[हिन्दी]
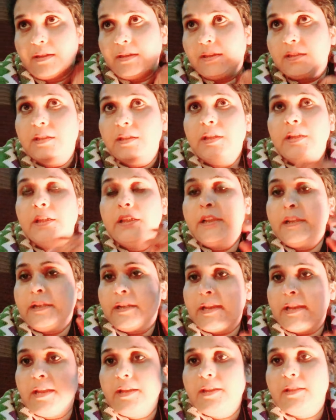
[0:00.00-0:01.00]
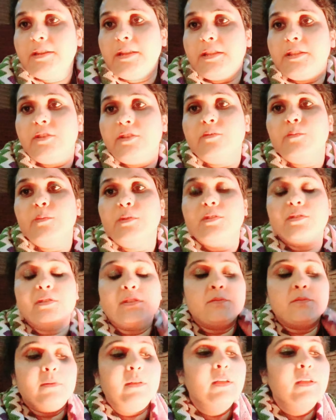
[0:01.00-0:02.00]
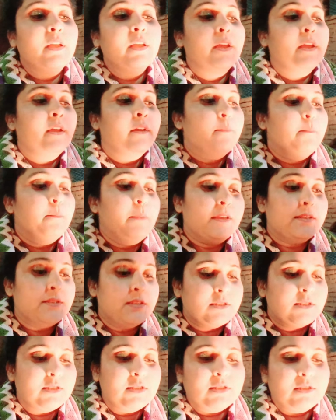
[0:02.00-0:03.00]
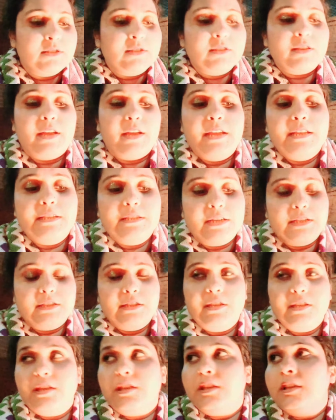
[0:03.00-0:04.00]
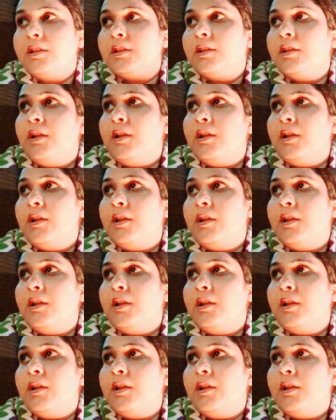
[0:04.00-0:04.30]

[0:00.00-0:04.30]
वाली ट्रेनिंग रहती है उसमें जिसमें बेसिक चीज़ें सिखाई जाती हैं